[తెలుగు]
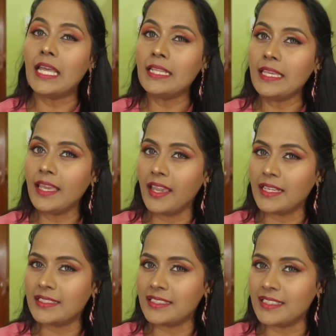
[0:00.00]
అది
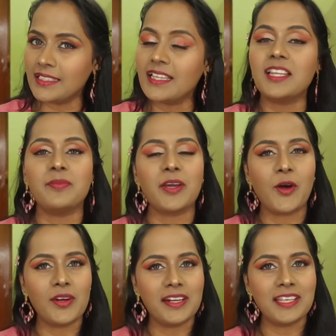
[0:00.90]
ఏంటి అది మీకు
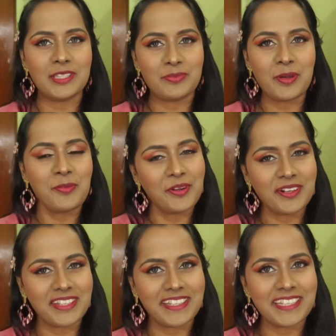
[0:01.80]
ఆల్రెడీ అర్థమైపోయి
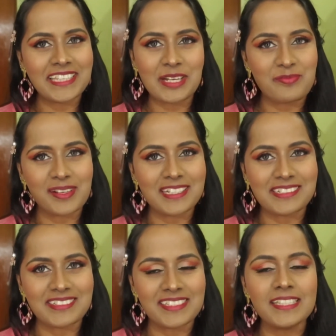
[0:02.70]
ఉంటుంది కదా తమిళ
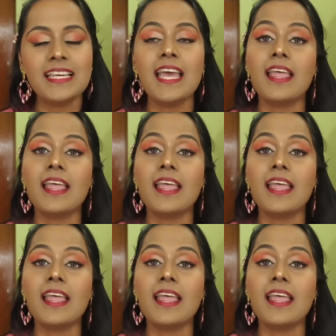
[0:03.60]
చూసి